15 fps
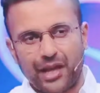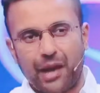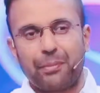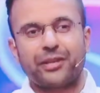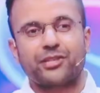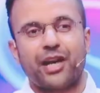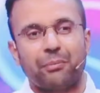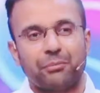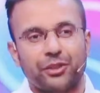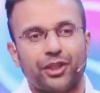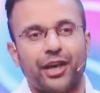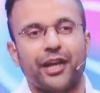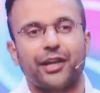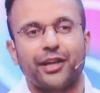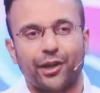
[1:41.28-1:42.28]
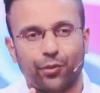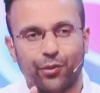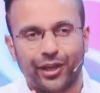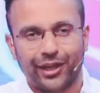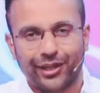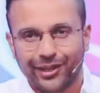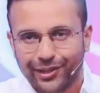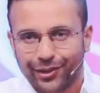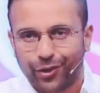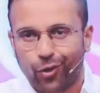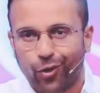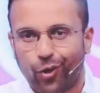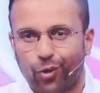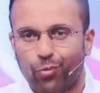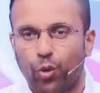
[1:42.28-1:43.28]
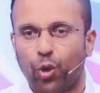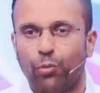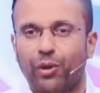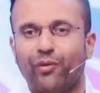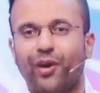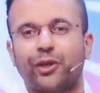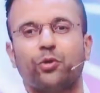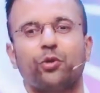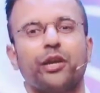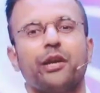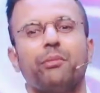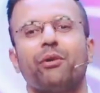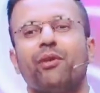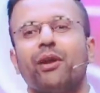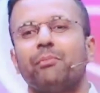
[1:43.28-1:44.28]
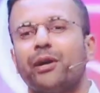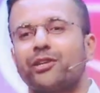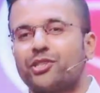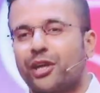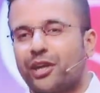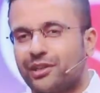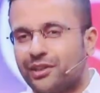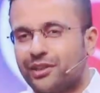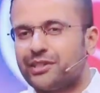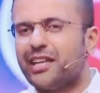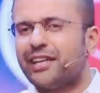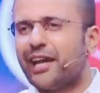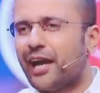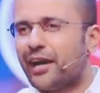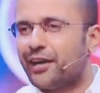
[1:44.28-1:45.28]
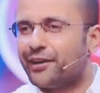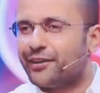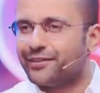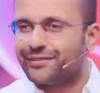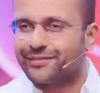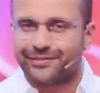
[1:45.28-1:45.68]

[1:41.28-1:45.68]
कि आप एग्जाम की तैयारी करो नहीं और बोलो भगवान को कि हे भगवान पास करा दो ये क्या है